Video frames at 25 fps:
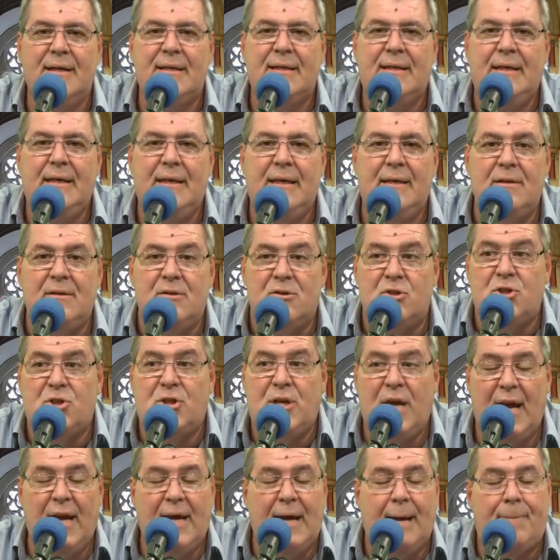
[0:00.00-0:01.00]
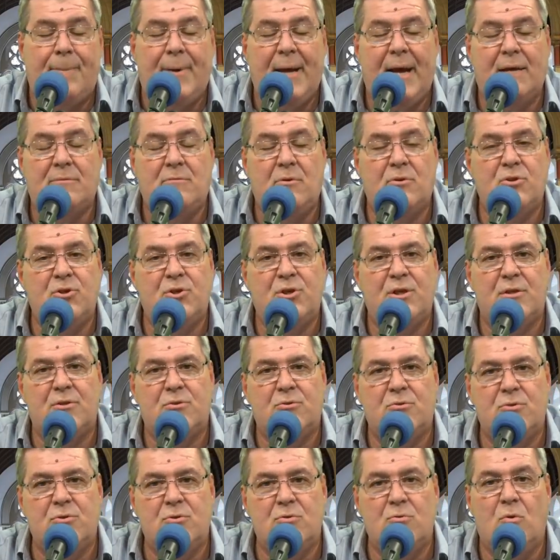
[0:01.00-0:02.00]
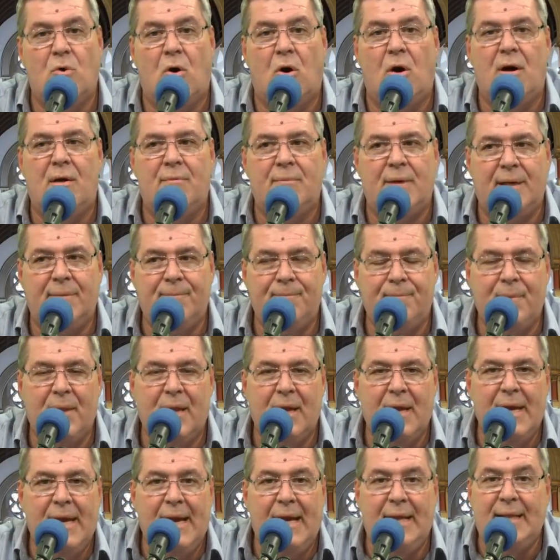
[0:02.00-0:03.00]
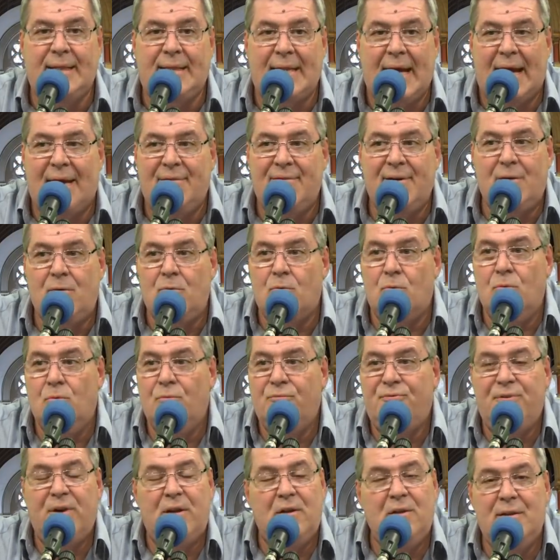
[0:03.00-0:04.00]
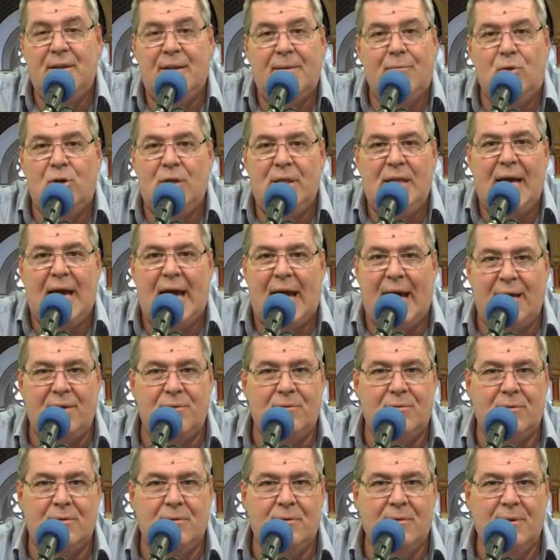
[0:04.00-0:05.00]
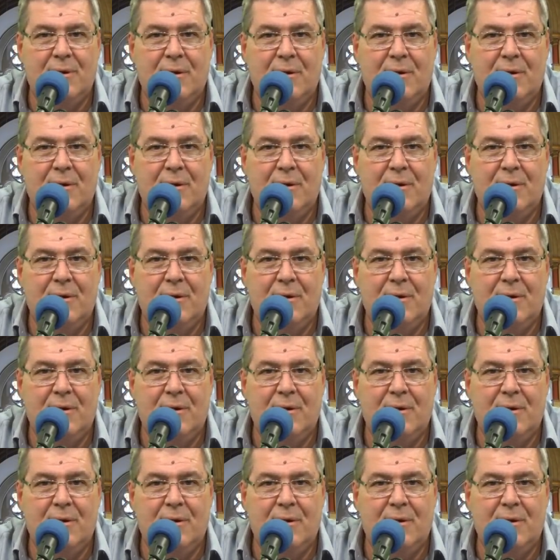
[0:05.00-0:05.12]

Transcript: Que chega perto de Jesus um homem, ele estava com um filho endemoniado.